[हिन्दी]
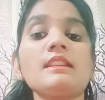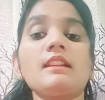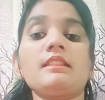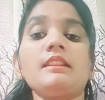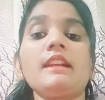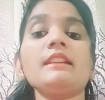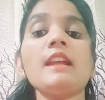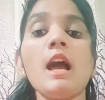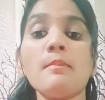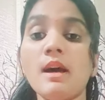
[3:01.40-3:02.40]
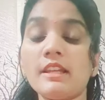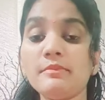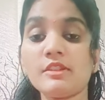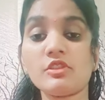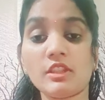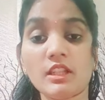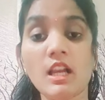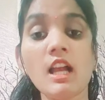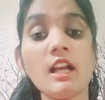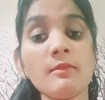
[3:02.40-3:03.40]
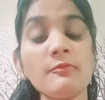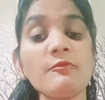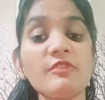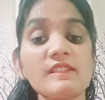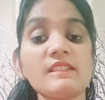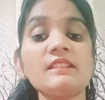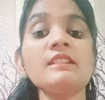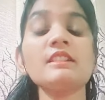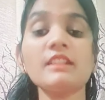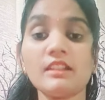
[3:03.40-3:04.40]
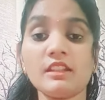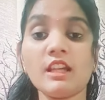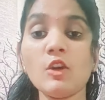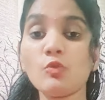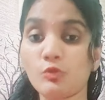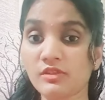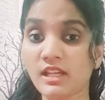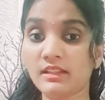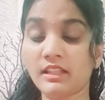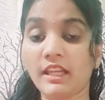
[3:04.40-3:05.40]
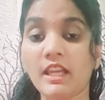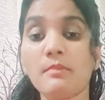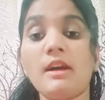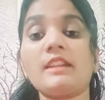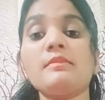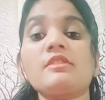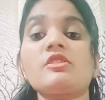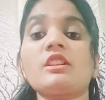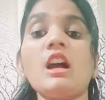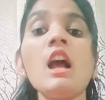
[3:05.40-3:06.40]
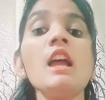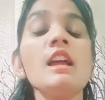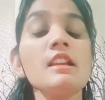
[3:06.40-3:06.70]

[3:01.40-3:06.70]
बात आती है कि हमारे बच्चे का अब वज़न कितना हो जाता है हमारे बच्चे का